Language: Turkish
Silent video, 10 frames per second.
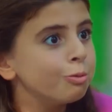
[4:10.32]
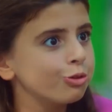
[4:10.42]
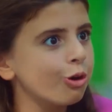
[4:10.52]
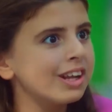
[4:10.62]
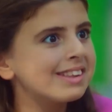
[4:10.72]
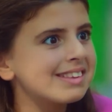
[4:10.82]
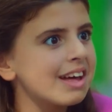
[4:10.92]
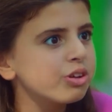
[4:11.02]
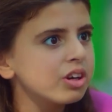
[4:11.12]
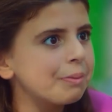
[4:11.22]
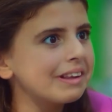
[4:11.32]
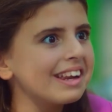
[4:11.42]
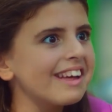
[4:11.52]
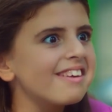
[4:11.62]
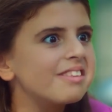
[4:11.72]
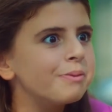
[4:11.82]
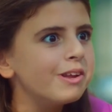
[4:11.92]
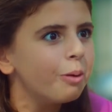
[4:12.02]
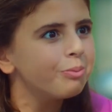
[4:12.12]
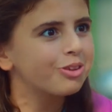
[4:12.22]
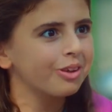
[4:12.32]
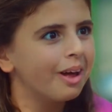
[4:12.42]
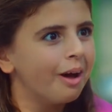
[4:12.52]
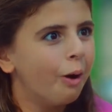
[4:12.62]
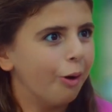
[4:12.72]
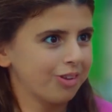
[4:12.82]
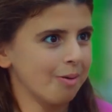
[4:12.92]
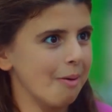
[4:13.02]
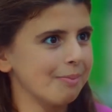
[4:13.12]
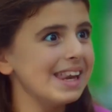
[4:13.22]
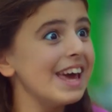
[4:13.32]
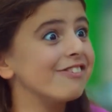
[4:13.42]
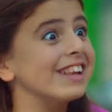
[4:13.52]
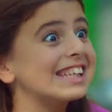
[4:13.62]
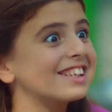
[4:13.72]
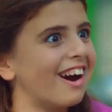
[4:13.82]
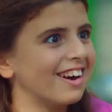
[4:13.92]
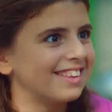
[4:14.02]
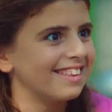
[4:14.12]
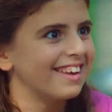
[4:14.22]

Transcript: bunu söyledikten sonra bana ne dedi biliyor musun? O zaman beni evine çağır